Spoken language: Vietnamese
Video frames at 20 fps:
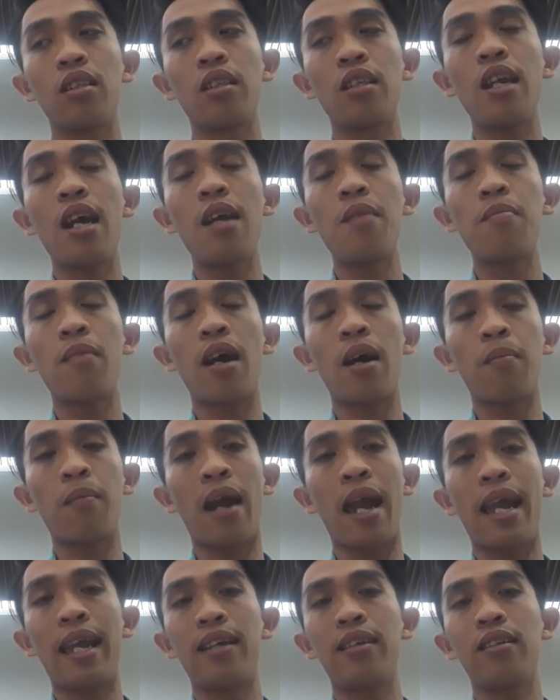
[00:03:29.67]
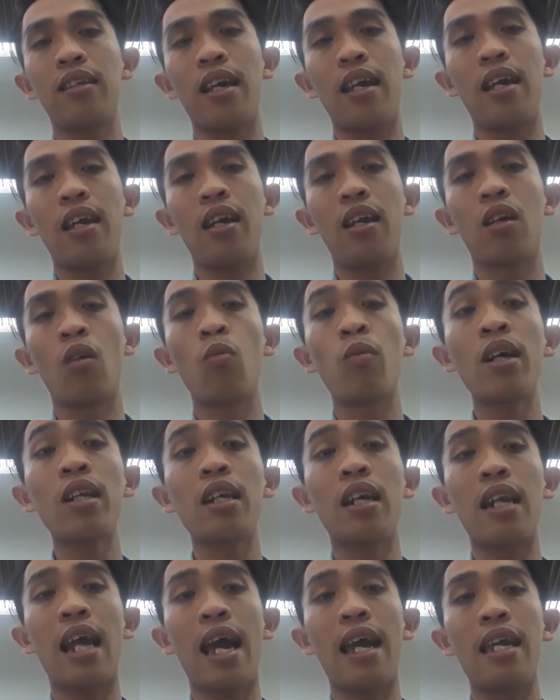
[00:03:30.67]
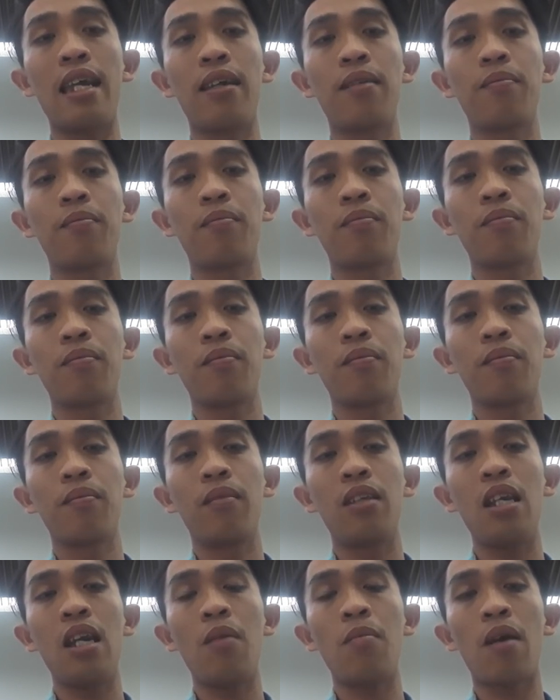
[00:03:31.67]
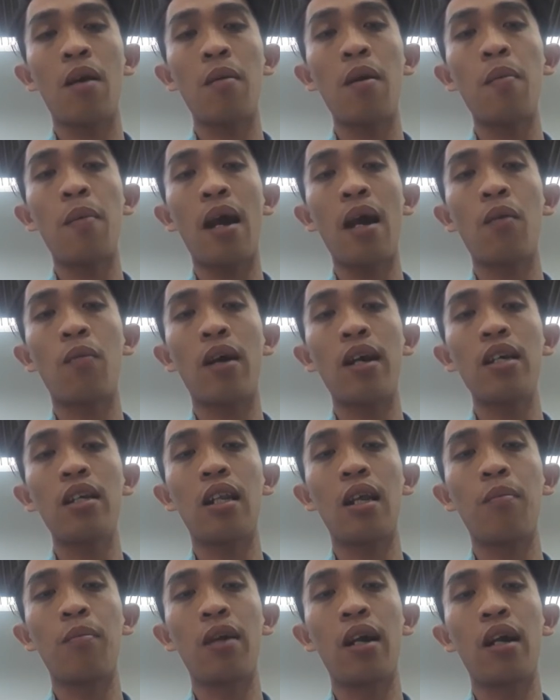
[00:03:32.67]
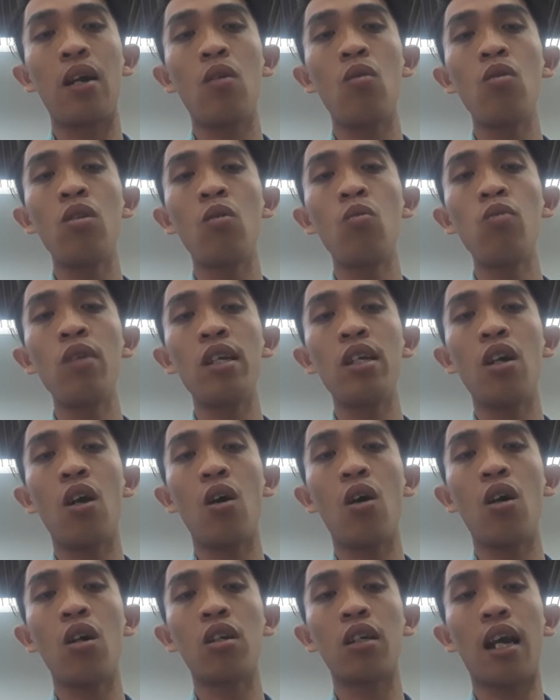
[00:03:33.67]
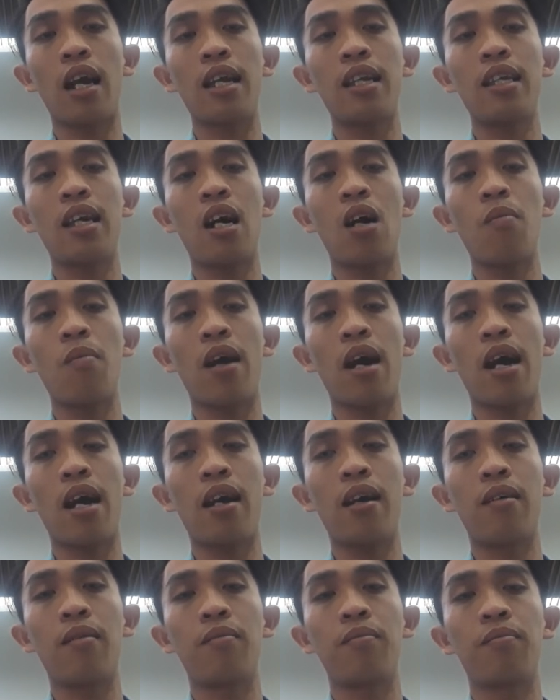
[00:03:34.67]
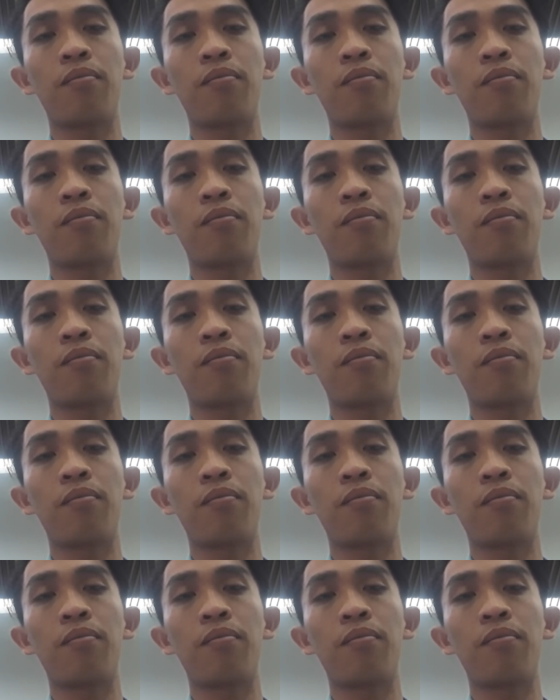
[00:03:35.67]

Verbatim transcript: trên mà mạng thì cũng rất là đầy, nhưng mà mấy bạn phải tìm hiểu đúng nguyên do tại sao mà